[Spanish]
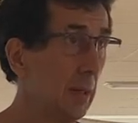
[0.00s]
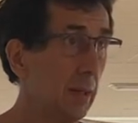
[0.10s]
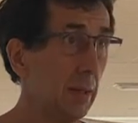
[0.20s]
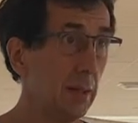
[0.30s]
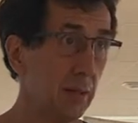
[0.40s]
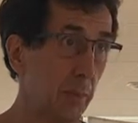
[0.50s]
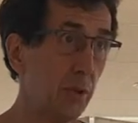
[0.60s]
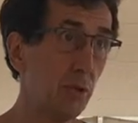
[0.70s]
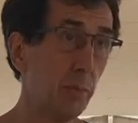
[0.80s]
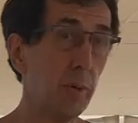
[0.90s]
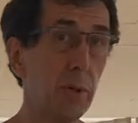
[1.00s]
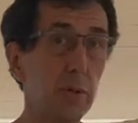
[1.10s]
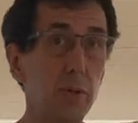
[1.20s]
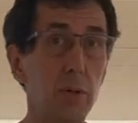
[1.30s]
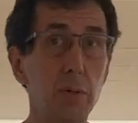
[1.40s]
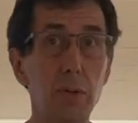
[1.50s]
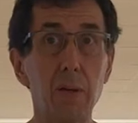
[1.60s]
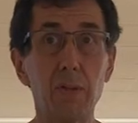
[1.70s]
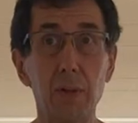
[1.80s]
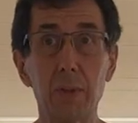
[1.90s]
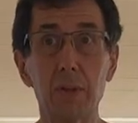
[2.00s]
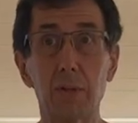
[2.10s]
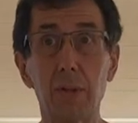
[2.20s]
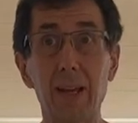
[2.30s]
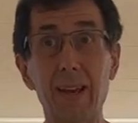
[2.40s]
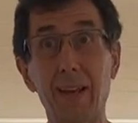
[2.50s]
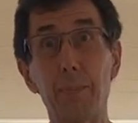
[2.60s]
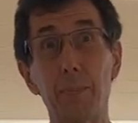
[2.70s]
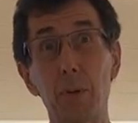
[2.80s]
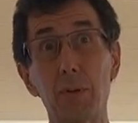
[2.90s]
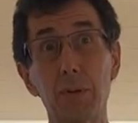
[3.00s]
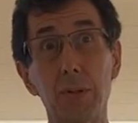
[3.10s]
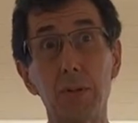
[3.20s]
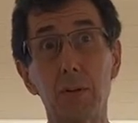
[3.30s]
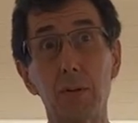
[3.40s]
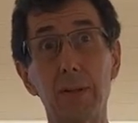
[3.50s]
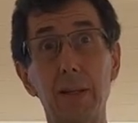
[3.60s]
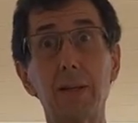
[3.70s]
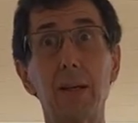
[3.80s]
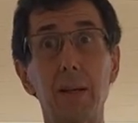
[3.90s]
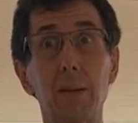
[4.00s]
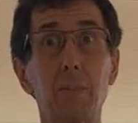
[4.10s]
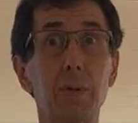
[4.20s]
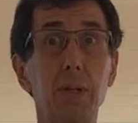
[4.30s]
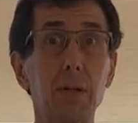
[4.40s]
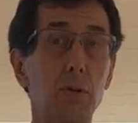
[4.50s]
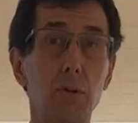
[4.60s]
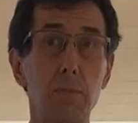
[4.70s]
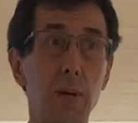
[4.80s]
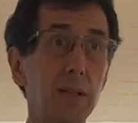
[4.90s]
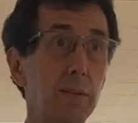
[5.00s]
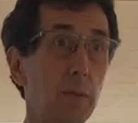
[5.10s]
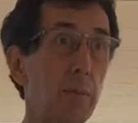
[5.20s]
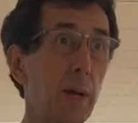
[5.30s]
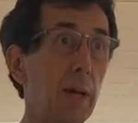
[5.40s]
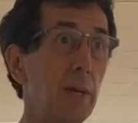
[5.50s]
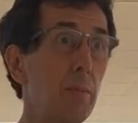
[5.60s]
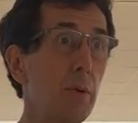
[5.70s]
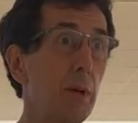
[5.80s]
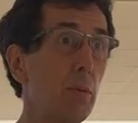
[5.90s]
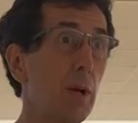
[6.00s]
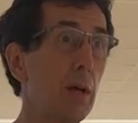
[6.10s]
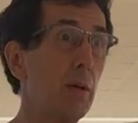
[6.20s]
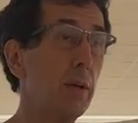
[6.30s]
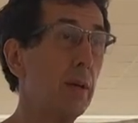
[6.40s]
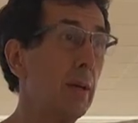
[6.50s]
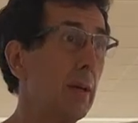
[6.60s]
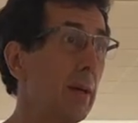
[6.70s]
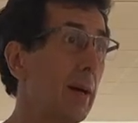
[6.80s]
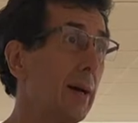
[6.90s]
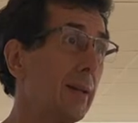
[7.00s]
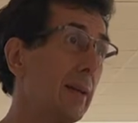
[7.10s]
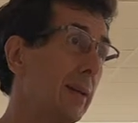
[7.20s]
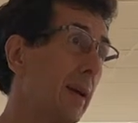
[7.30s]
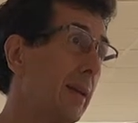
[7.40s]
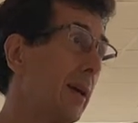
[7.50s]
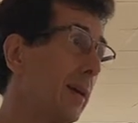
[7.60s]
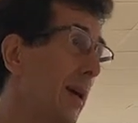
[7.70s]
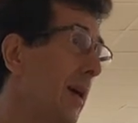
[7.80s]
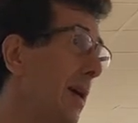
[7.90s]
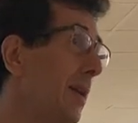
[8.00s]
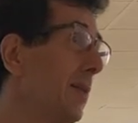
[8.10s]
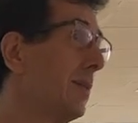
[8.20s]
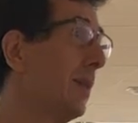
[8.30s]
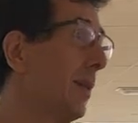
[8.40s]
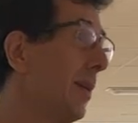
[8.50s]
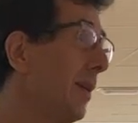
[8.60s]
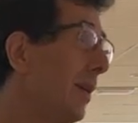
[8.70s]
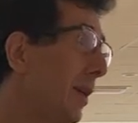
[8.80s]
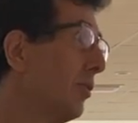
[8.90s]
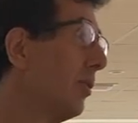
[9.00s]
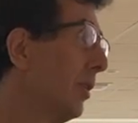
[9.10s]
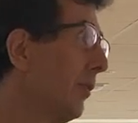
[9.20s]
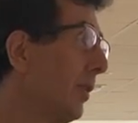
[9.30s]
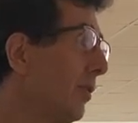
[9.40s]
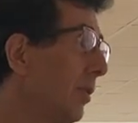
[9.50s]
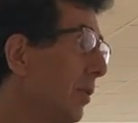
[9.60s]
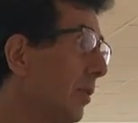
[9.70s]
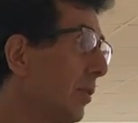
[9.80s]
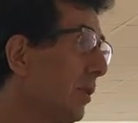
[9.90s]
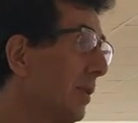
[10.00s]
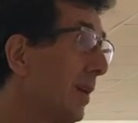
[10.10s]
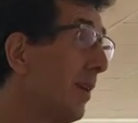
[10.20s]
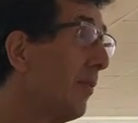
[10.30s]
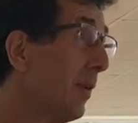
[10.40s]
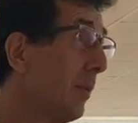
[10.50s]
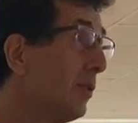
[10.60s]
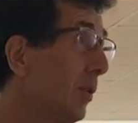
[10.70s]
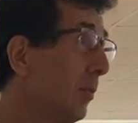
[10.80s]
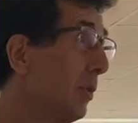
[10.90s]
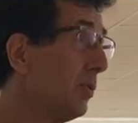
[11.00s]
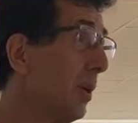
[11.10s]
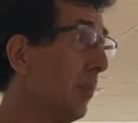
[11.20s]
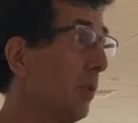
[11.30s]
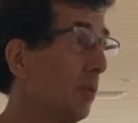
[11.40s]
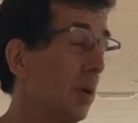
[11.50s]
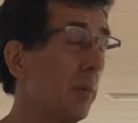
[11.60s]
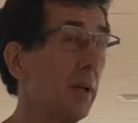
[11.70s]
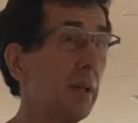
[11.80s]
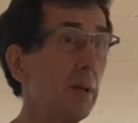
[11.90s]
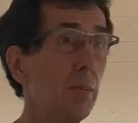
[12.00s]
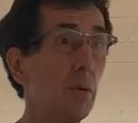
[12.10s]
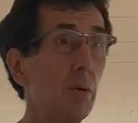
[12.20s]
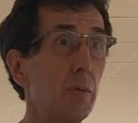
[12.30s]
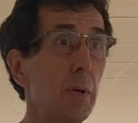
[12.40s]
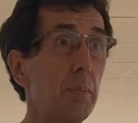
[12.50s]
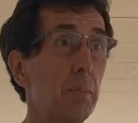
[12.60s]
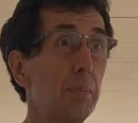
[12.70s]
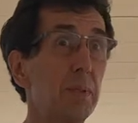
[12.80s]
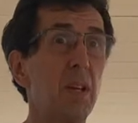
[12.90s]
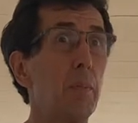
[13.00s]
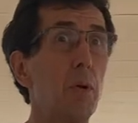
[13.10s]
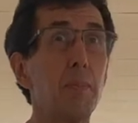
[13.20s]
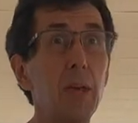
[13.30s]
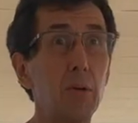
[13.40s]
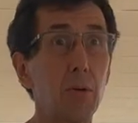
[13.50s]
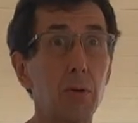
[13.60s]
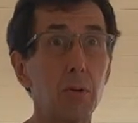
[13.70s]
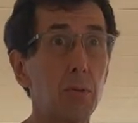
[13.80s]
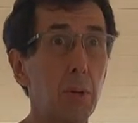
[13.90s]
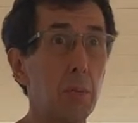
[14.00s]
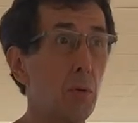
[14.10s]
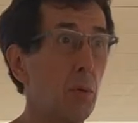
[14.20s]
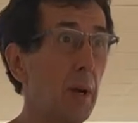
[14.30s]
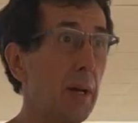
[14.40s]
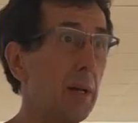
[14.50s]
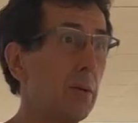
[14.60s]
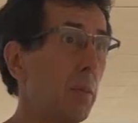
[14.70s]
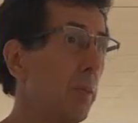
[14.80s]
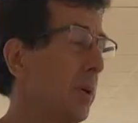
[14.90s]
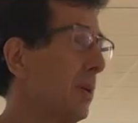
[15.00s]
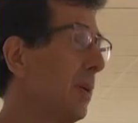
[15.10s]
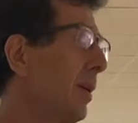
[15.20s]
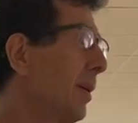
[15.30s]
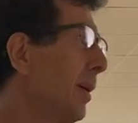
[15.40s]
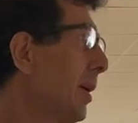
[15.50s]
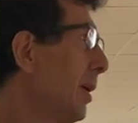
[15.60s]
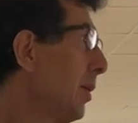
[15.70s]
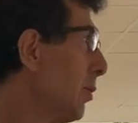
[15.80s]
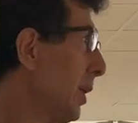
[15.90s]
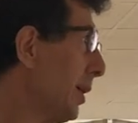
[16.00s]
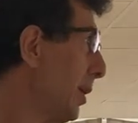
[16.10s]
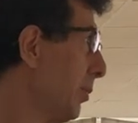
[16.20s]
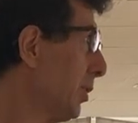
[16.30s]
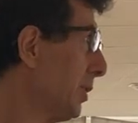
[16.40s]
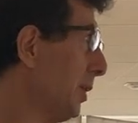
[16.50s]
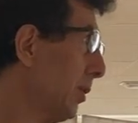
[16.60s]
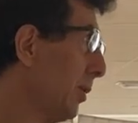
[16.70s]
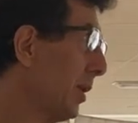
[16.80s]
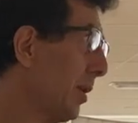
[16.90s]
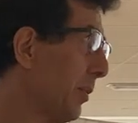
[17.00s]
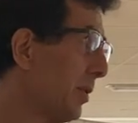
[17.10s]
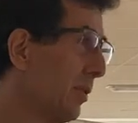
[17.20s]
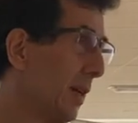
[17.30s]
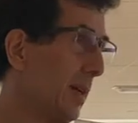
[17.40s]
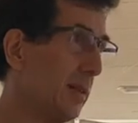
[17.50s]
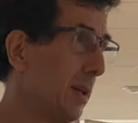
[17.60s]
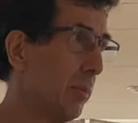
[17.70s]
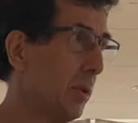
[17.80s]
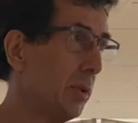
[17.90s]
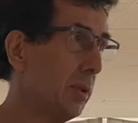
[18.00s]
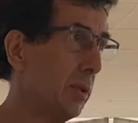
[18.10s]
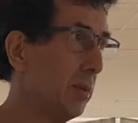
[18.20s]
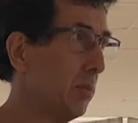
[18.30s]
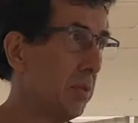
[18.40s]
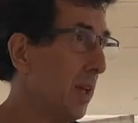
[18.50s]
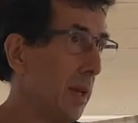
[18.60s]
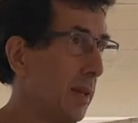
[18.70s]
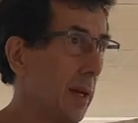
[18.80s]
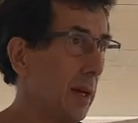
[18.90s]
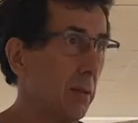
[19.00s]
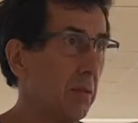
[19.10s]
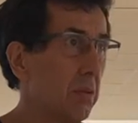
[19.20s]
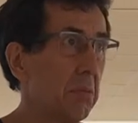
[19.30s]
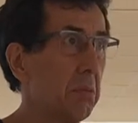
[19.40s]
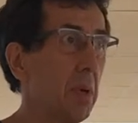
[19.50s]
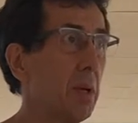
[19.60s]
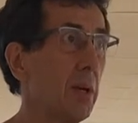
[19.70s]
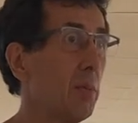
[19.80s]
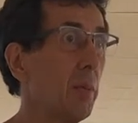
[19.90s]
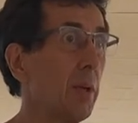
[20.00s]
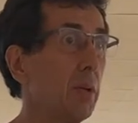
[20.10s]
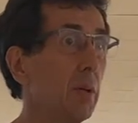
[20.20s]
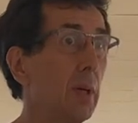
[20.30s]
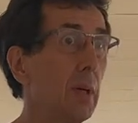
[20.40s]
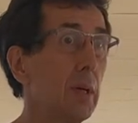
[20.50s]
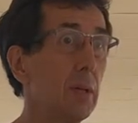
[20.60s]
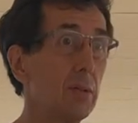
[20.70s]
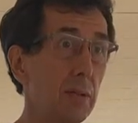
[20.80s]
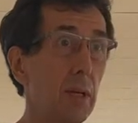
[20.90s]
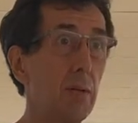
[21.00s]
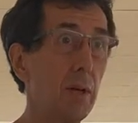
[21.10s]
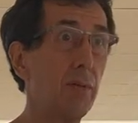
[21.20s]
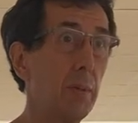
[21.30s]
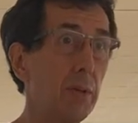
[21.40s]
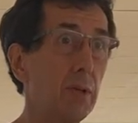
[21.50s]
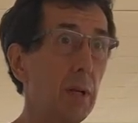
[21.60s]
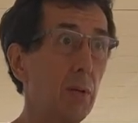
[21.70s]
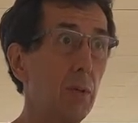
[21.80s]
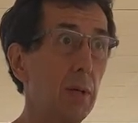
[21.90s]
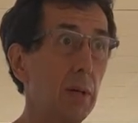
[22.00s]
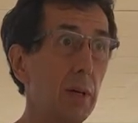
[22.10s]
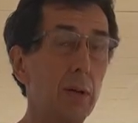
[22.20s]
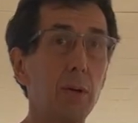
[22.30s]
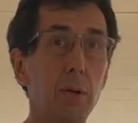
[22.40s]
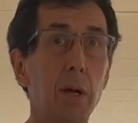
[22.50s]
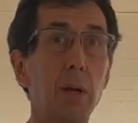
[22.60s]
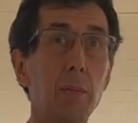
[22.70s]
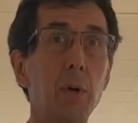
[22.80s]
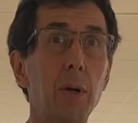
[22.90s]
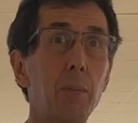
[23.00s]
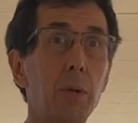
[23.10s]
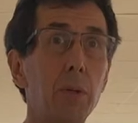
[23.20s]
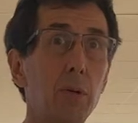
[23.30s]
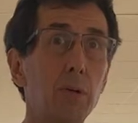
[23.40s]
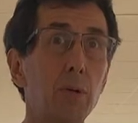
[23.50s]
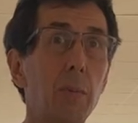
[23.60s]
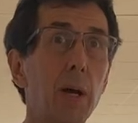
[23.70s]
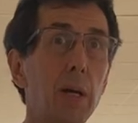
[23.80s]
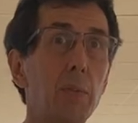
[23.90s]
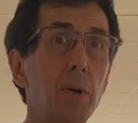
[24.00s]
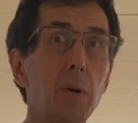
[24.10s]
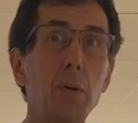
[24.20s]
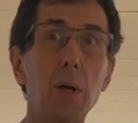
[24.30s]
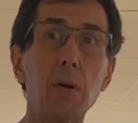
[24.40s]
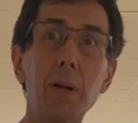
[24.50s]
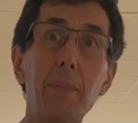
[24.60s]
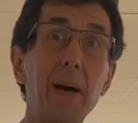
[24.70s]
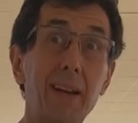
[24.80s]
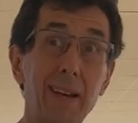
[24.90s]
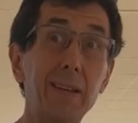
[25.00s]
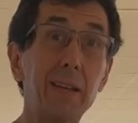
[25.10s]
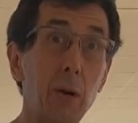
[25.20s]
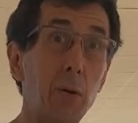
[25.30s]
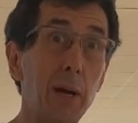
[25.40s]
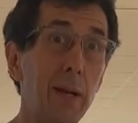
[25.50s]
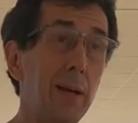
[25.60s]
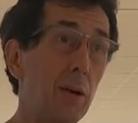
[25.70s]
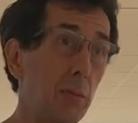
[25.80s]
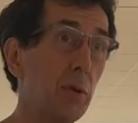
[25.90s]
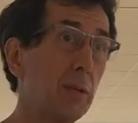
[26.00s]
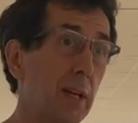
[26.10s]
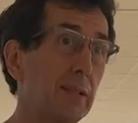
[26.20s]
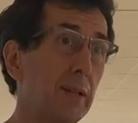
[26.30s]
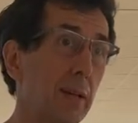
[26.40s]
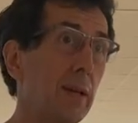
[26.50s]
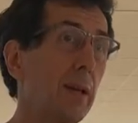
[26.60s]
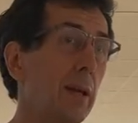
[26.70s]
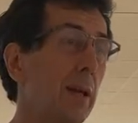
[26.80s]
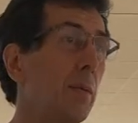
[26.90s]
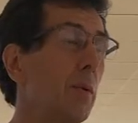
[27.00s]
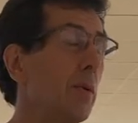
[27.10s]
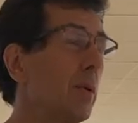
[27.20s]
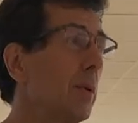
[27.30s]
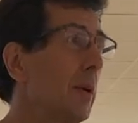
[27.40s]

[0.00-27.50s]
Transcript: y esa, por supuesto, es una inflamación que responde o intenta responder con los máximos mecanismos reguladores a tratar de atajar ese inicio de infección o esa inflamación producida por un traumatismo, bien sea por micro roturas musculares, como puede tener cualquier deportista o cualquier persona que hace deporte en un día diario, ¿no? en cualquier momento. Eso sería una inflamación aguda a lo que el organismo responde con sus mecanismos reguladores para restaurar la homeostasis, el equilibrio. ¿no?